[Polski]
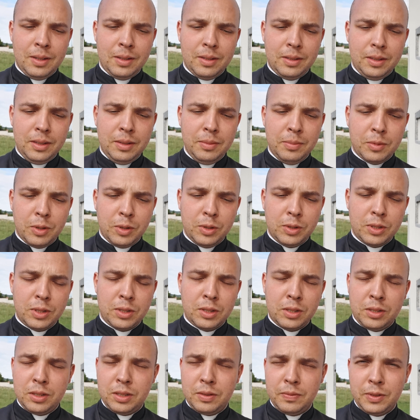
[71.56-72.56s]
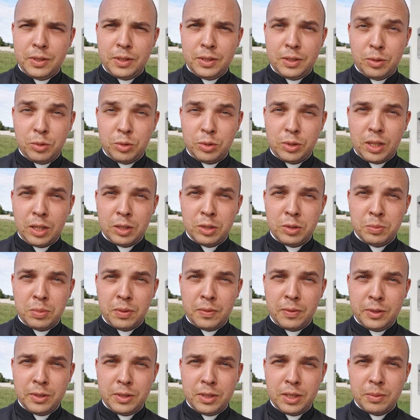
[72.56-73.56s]
I Mojżesz rzeczywiście już stracił
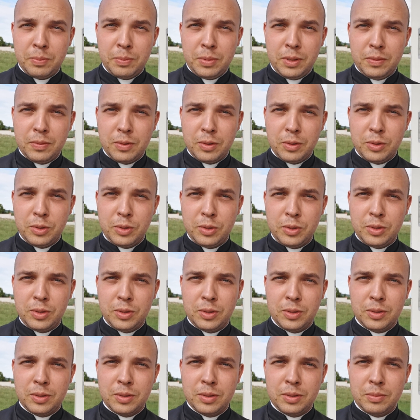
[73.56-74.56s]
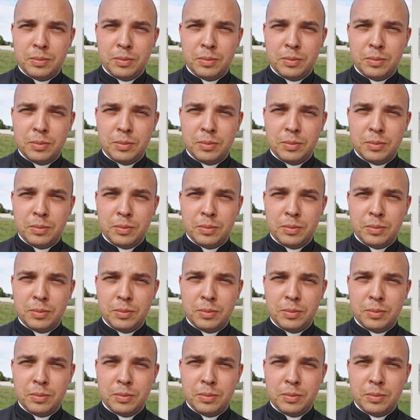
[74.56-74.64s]
powoli cierpliwość, e,